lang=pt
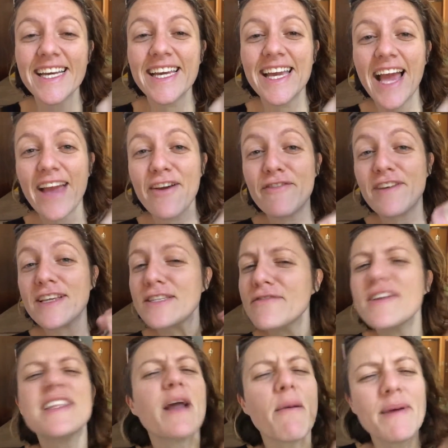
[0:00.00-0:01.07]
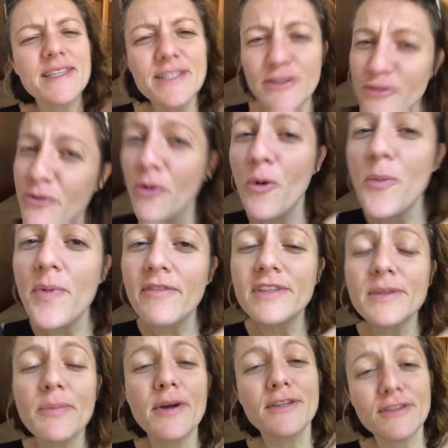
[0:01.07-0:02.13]
E aí, ao invés de inventar uma desculpa,
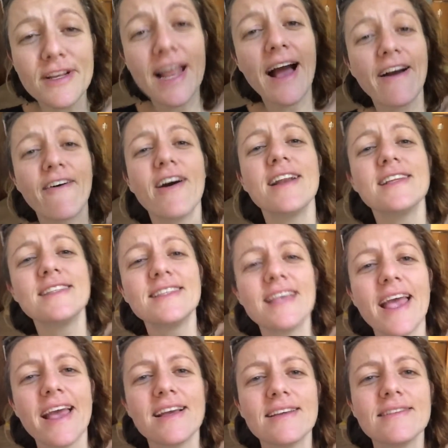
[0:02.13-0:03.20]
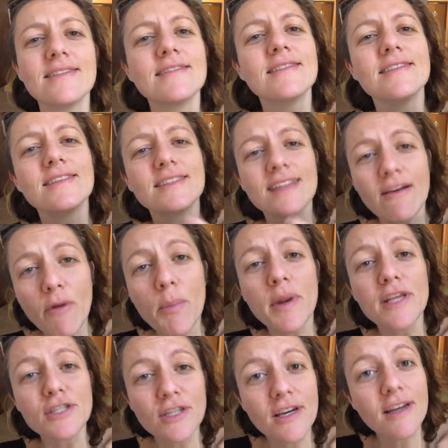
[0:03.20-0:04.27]
você pode olhar agora e dizer: estava
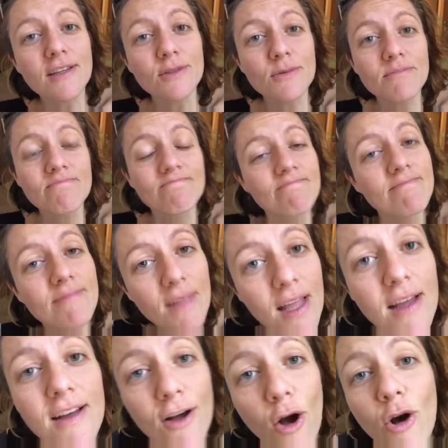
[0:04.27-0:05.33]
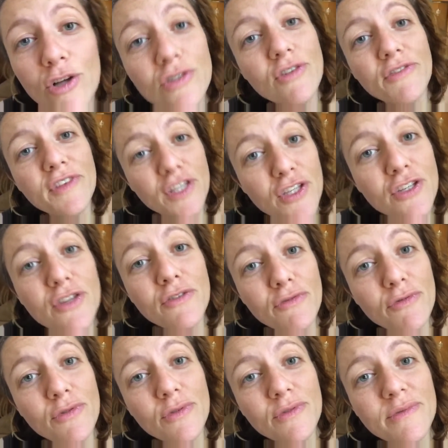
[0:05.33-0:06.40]
praticando ócio
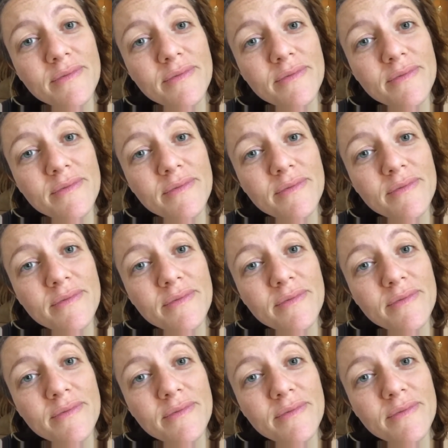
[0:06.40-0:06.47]
afetivo.